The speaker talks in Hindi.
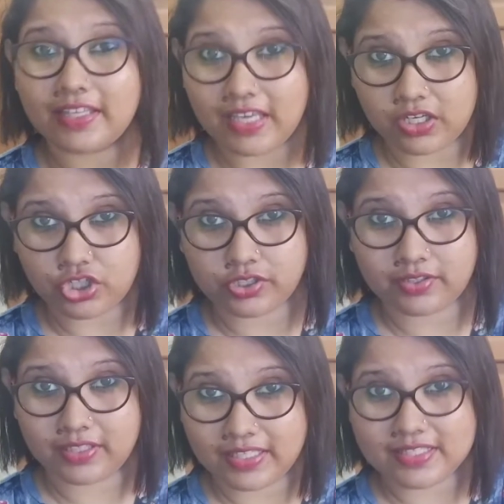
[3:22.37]
केश
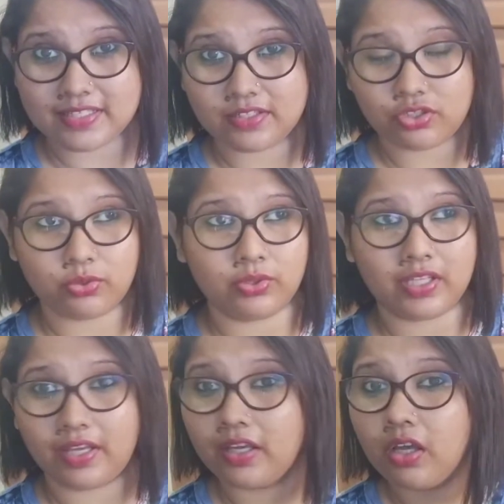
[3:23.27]
केसर जो
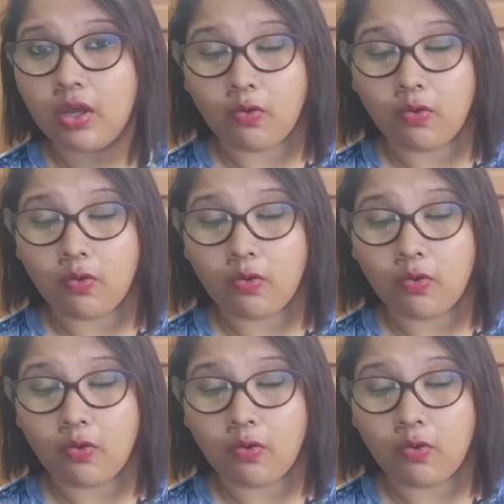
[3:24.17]
होता है